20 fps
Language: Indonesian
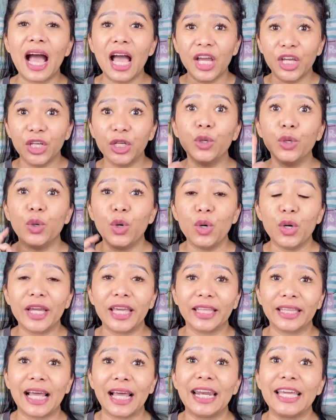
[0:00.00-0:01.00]
Yuk
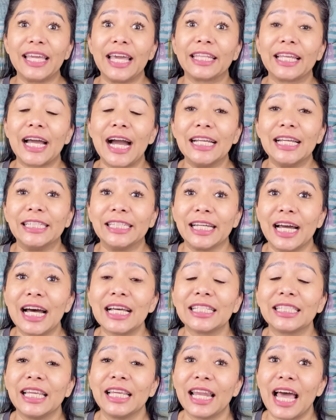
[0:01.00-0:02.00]
kita lihat aja
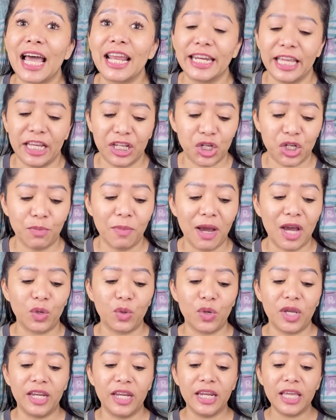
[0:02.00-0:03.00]
si Laneige baru
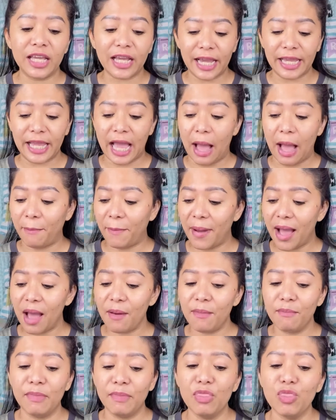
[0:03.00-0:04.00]
ini kayak
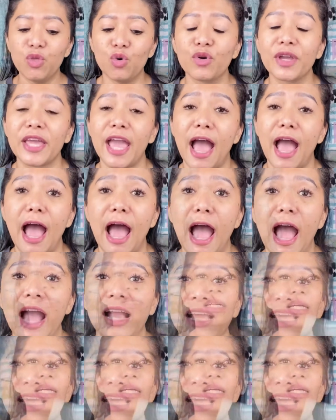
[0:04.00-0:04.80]
apaan bentuknya.